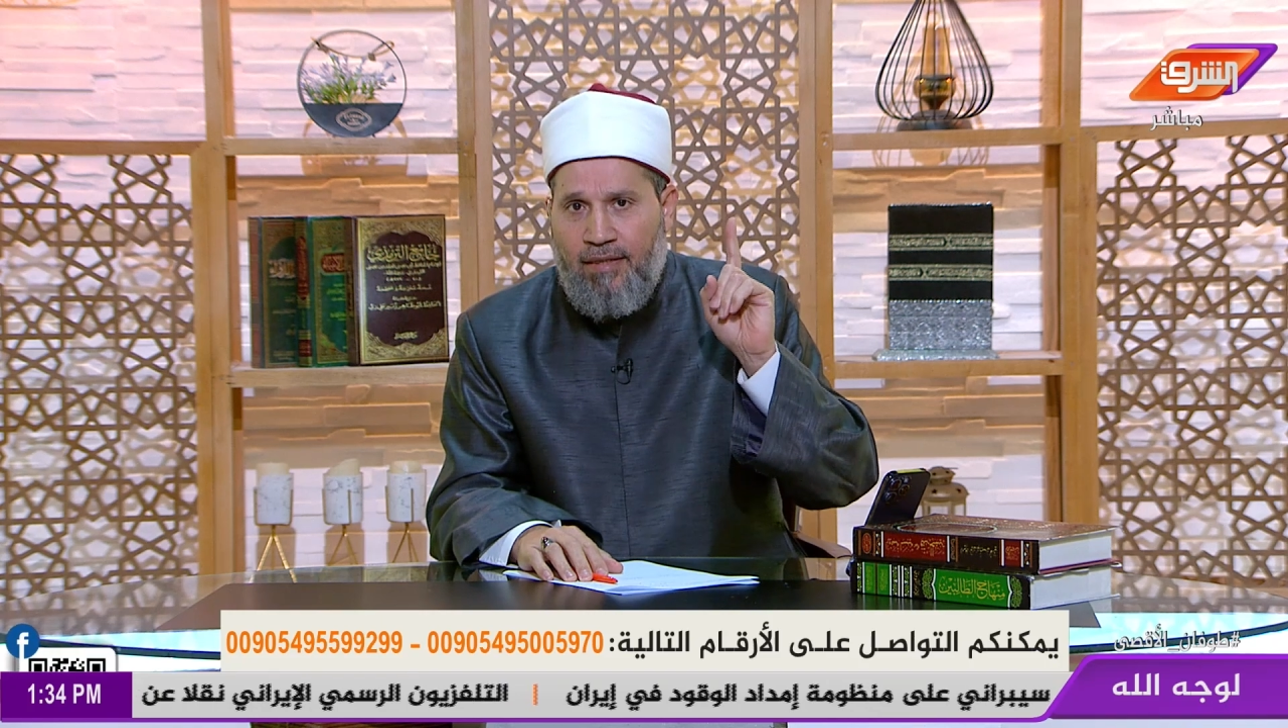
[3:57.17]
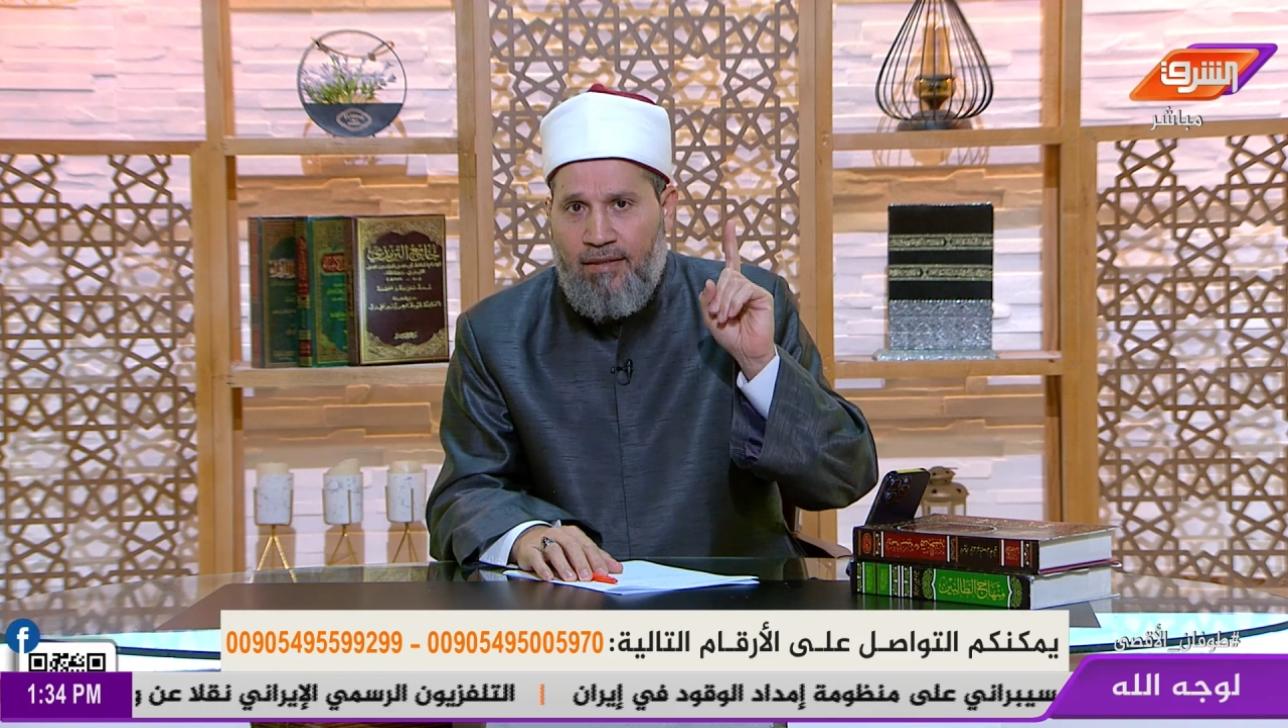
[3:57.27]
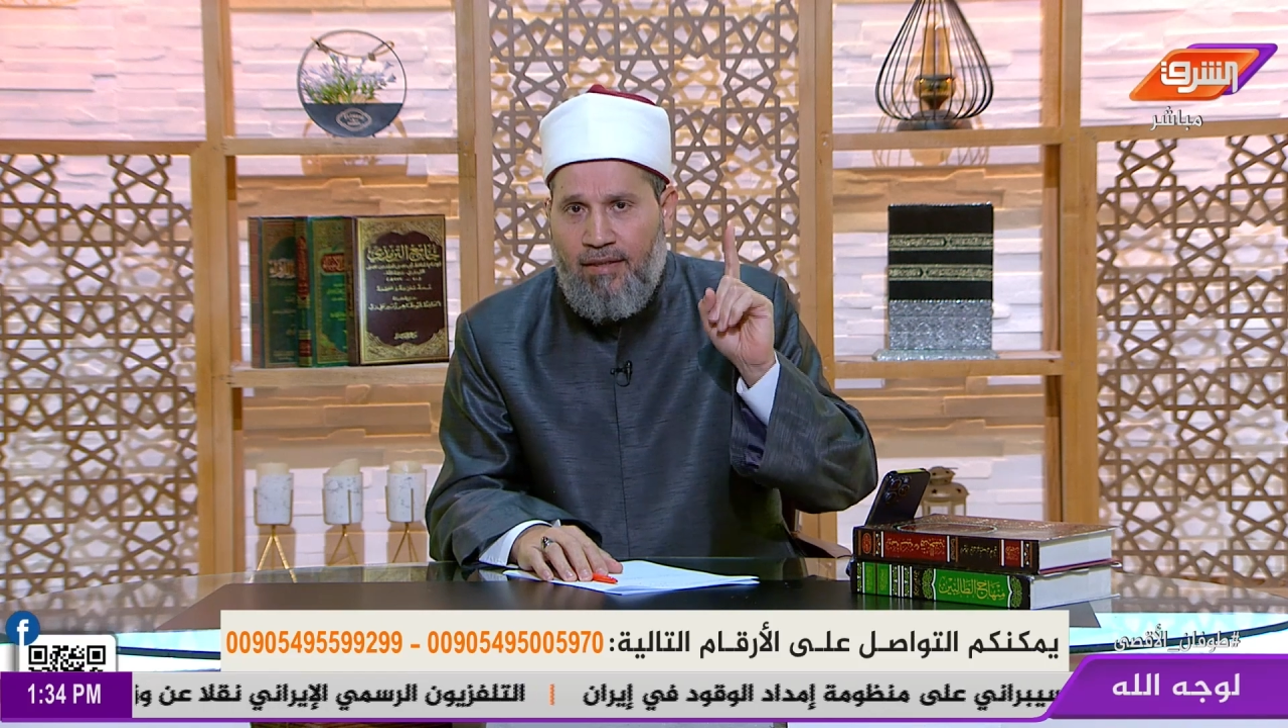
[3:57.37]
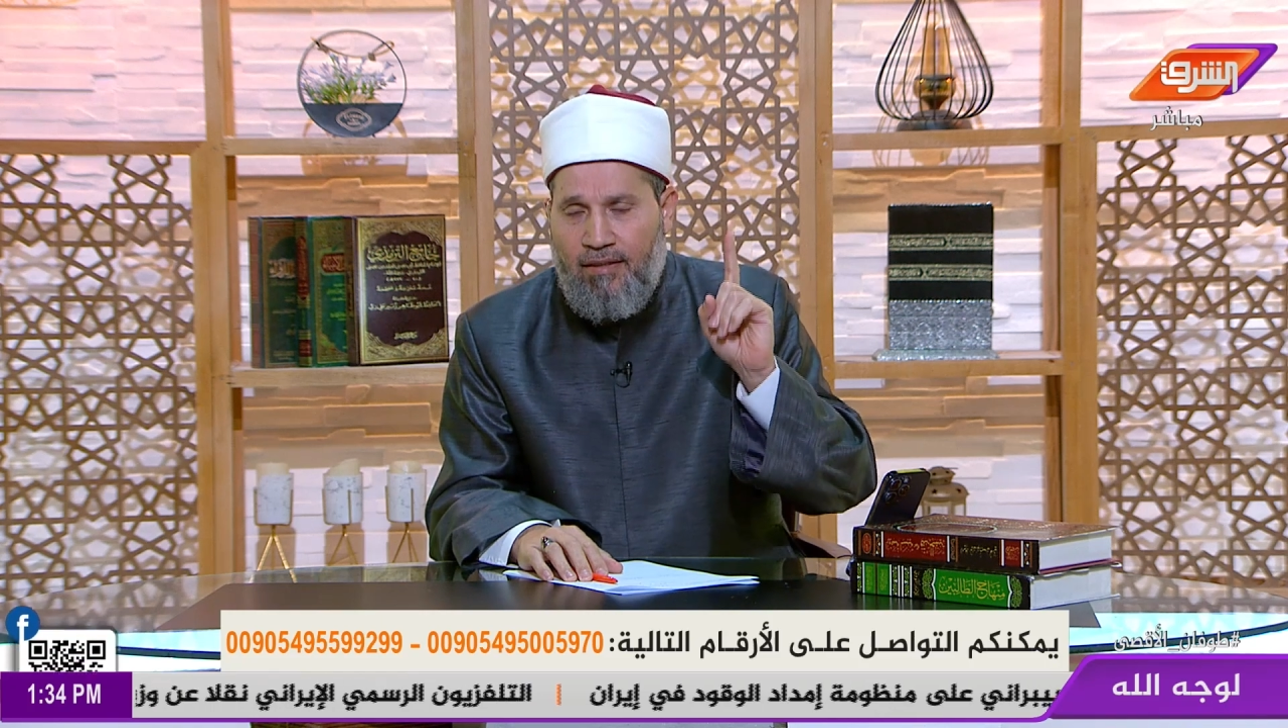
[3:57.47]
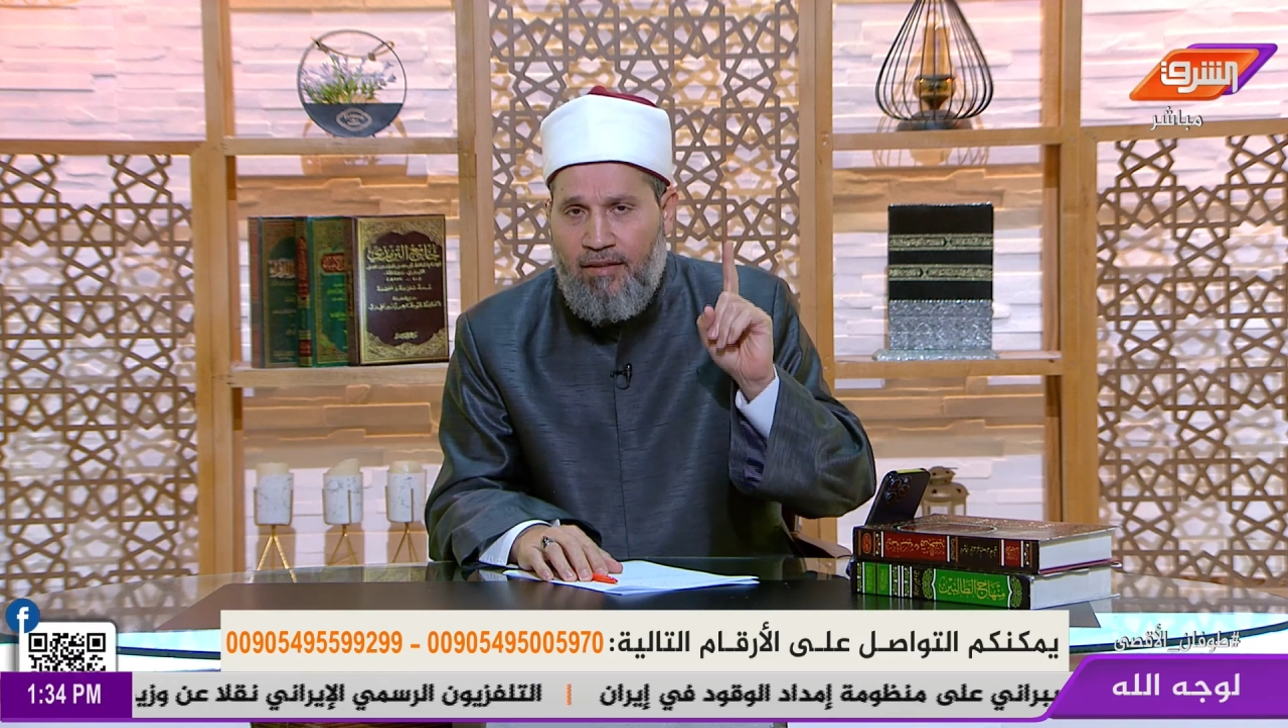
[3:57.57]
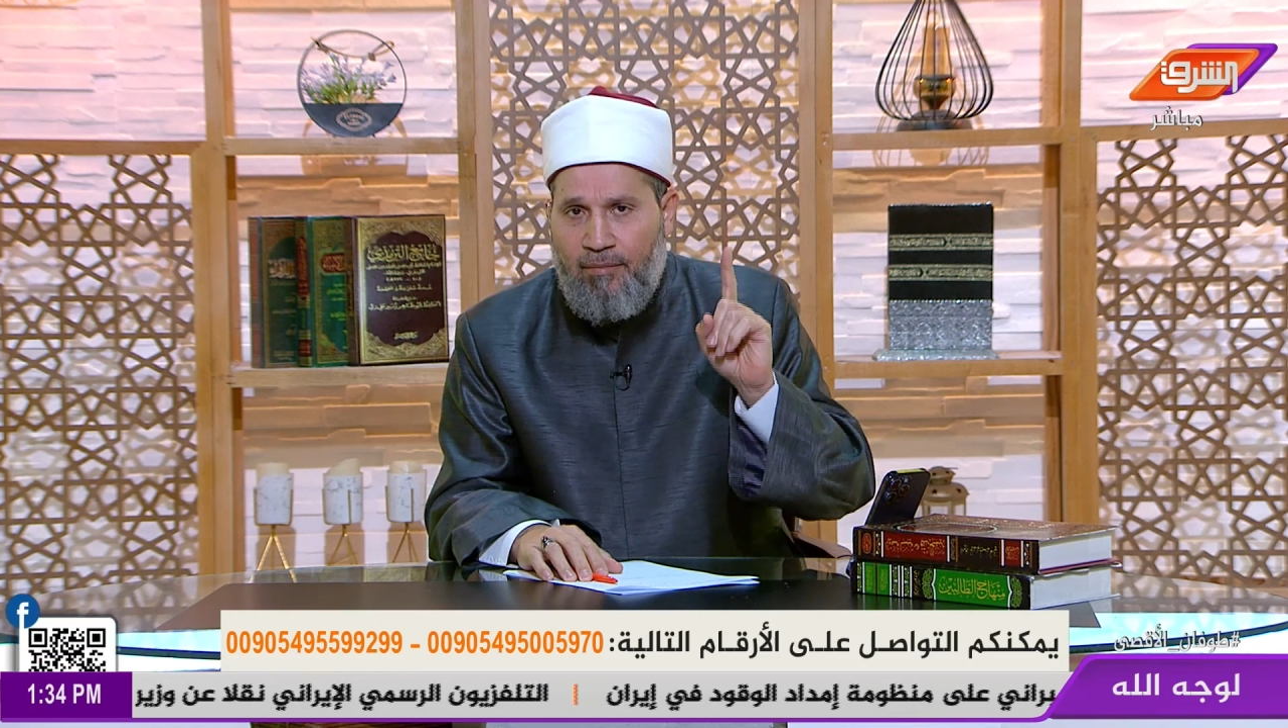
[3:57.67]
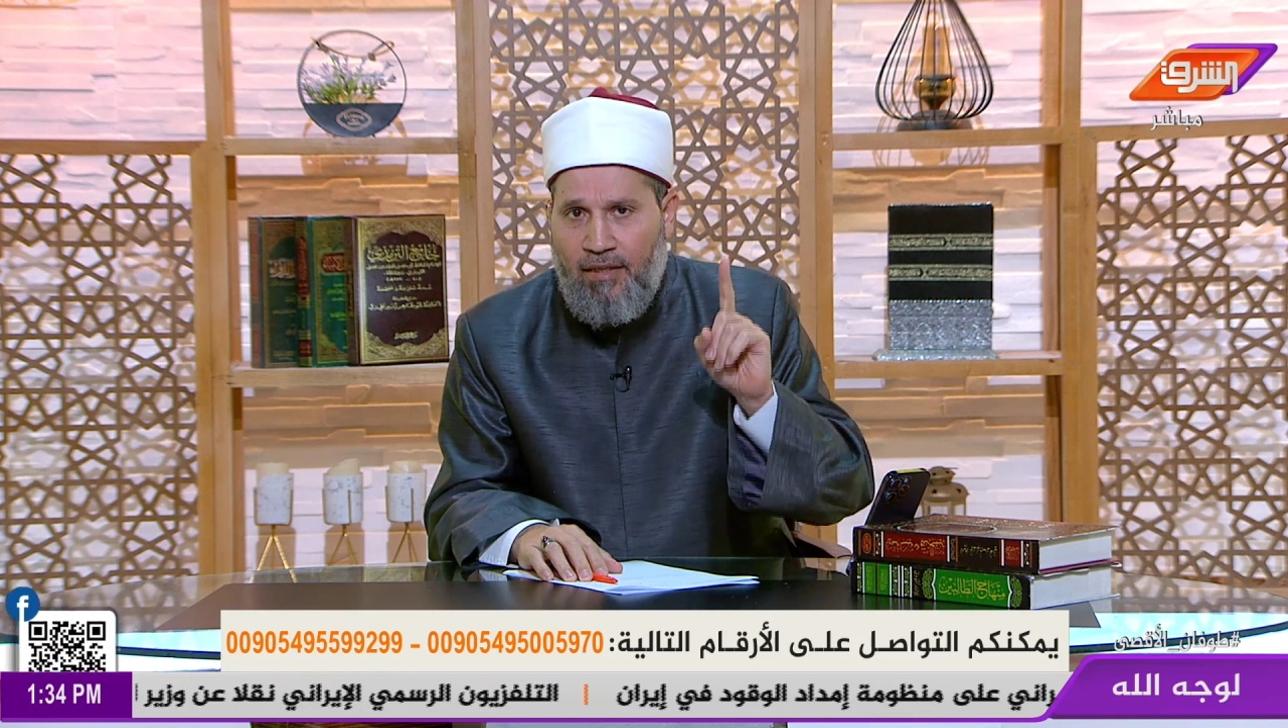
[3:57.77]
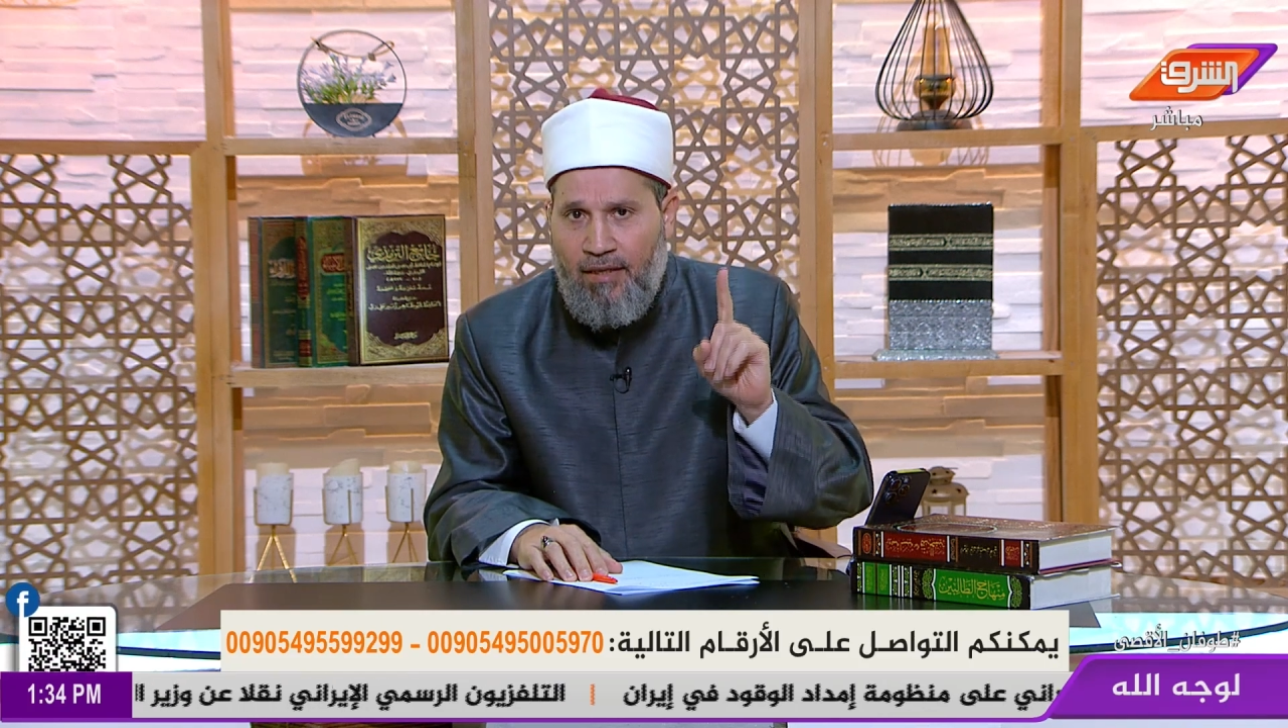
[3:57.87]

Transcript: تستسلم